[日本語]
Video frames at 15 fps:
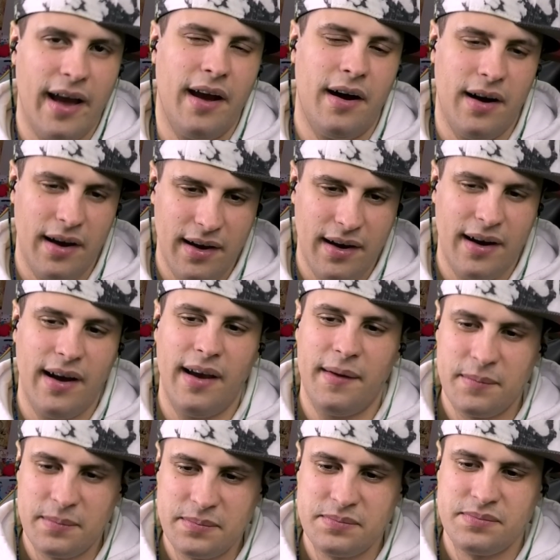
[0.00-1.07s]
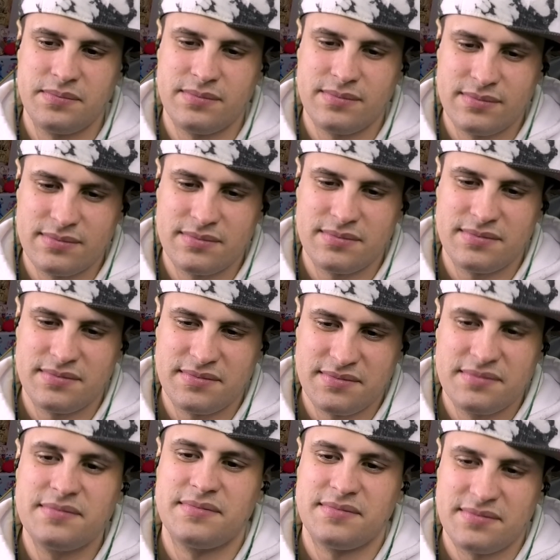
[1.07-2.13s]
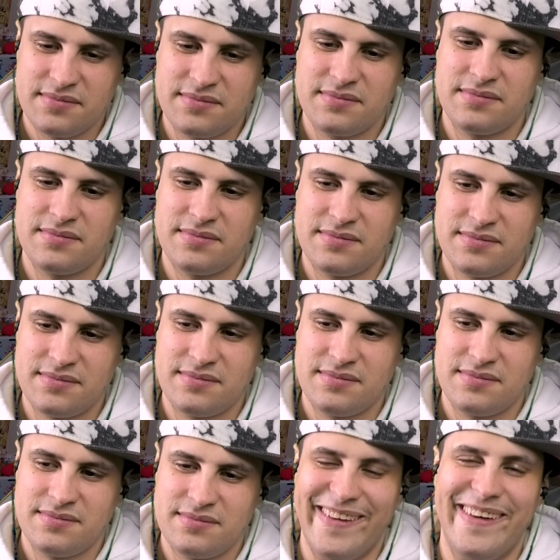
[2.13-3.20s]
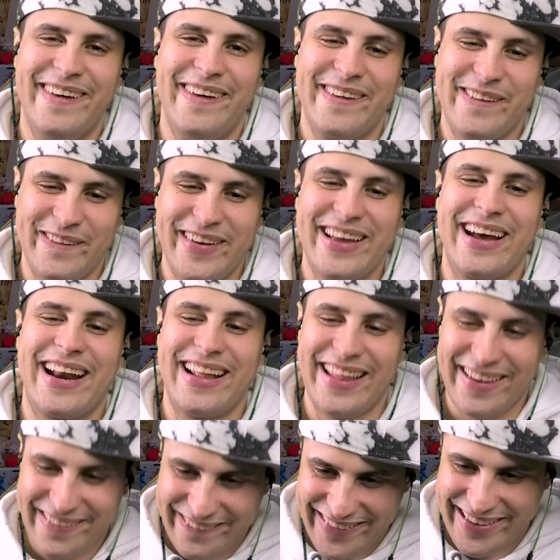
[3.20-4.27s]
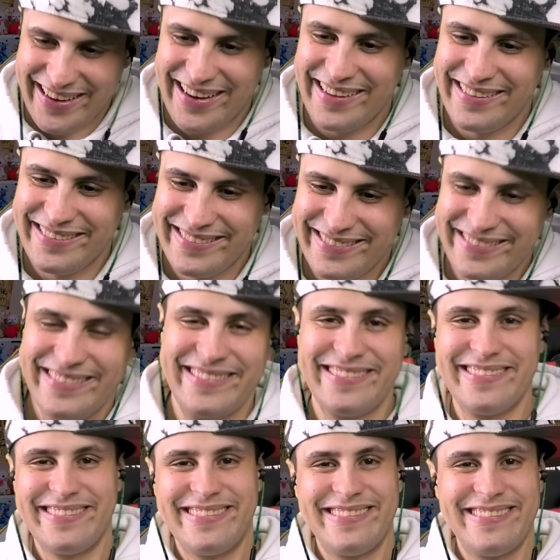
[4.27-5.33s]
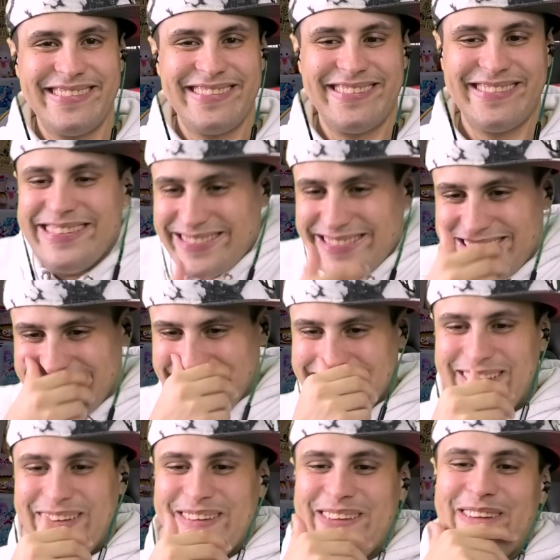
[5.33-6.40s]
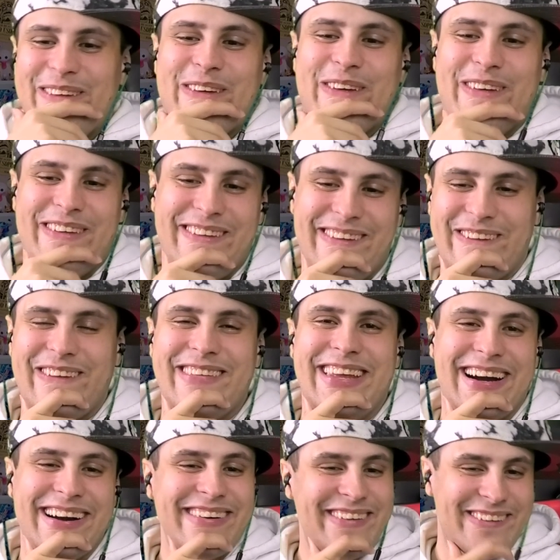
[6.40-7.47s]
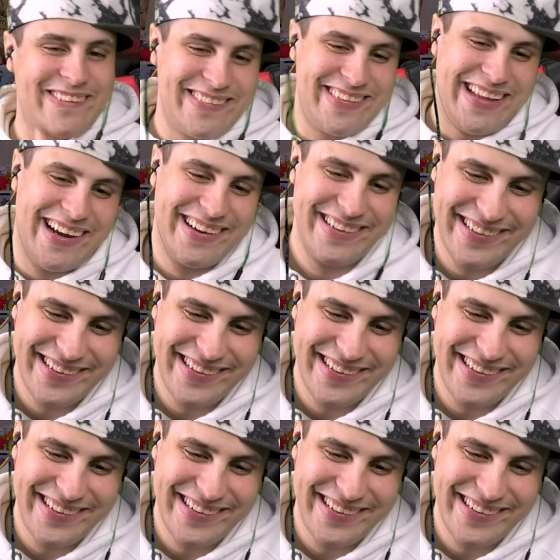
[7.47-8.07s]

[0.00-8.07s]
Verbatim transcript: はいはい、はい、ね、駒が苦したやばい一年ってどれのことだよおおこれからだよこれから買いかぶりすぎじゃうおこおこにゃんおこにゃん